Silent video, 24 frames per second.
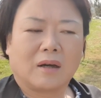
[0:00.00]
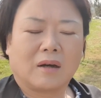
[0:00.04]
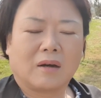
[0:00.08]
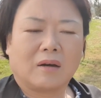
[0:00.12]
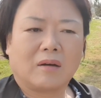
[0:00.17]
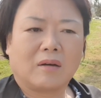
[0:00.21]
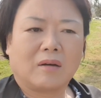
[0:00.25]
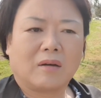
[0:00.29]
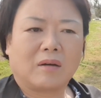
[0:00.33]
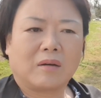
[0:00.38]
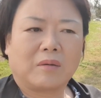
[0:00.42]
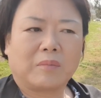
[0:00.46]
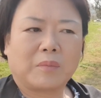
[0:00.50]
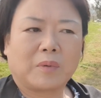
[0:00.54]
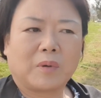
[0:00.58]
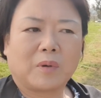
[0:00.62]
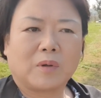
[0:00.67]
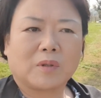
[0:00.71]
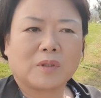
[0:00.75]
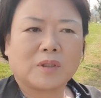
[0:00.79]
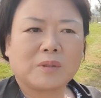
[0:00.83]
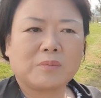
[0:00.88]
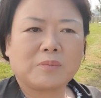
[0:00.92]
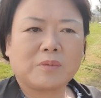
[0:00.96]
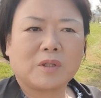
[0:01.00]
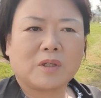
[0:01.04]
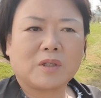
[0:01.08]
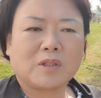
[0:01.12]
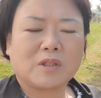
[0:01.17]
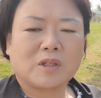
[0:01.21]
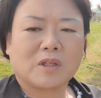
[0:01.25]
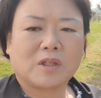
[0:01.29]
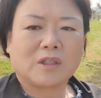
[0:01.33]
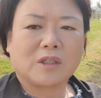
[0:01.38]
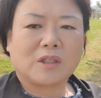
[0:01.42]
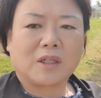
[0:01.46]
어뭐
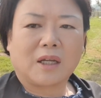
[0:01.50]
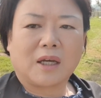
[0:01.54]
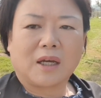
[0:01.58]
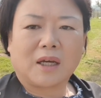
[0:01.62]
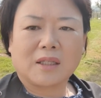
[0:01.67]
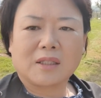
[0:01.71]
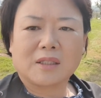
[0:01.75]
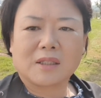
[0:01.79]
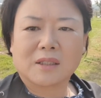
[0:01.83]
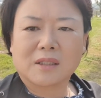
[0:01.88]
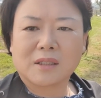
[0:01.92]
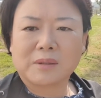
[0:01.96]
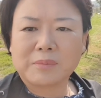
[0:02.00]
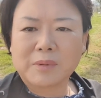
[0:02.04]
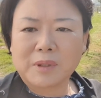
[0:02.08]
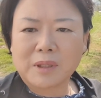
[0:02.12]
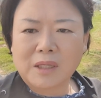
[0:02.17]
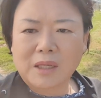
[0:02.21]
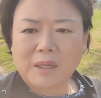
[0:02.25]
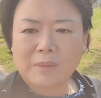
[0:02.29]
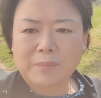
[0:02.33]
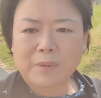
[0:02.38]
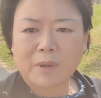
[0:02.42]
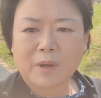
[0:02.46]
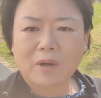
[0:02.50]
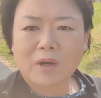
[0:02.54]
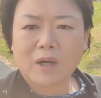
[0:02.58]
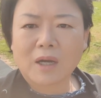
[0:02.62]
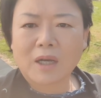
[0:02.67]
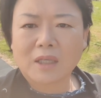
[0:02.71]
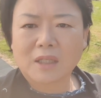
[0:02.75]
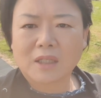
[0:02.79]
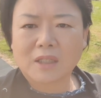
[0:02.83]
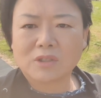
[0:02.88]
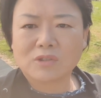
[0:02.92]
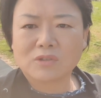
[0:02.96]
10년 전이나 지금이나
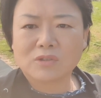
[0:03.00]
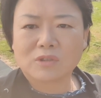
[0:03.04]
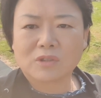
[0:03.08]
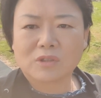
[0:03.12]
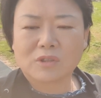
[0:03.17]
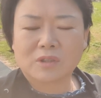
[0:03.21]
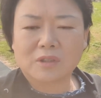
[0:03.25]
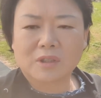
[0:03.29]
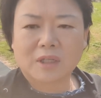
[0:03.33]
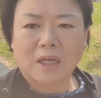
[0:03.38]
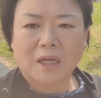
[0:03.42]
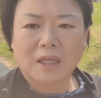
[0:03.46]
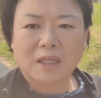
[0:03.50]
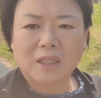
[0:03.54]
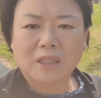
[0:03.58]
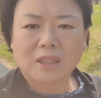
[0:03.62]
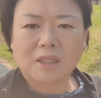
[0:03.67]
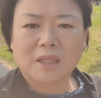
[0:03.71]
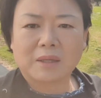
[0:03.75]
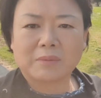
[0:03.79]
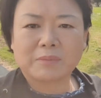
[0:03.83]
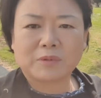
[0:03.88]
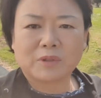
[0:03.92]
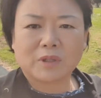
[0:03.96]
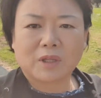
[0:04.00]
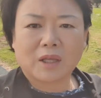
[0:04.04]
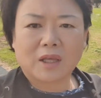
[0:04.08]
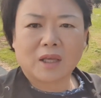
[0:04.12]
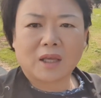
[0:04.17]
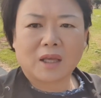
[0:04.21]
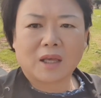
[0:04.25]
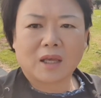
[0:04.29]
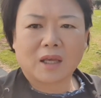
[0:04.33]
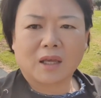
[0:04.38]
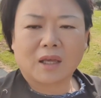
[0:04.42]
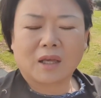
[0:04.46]
평가 기준은 같기
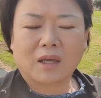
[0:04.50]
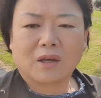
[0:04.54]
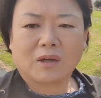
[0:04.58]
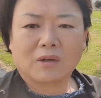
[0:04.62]
때문에